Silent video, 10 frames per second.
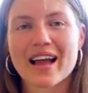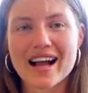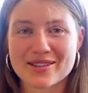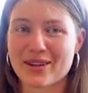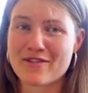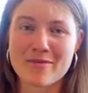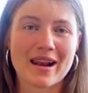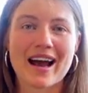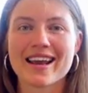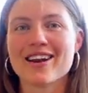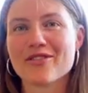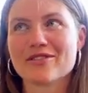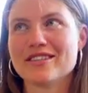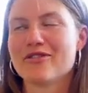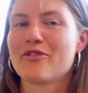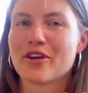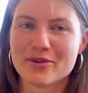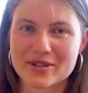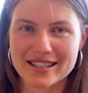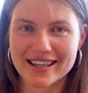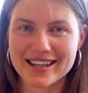Also gehen wir mal ein auf die vier Nüsse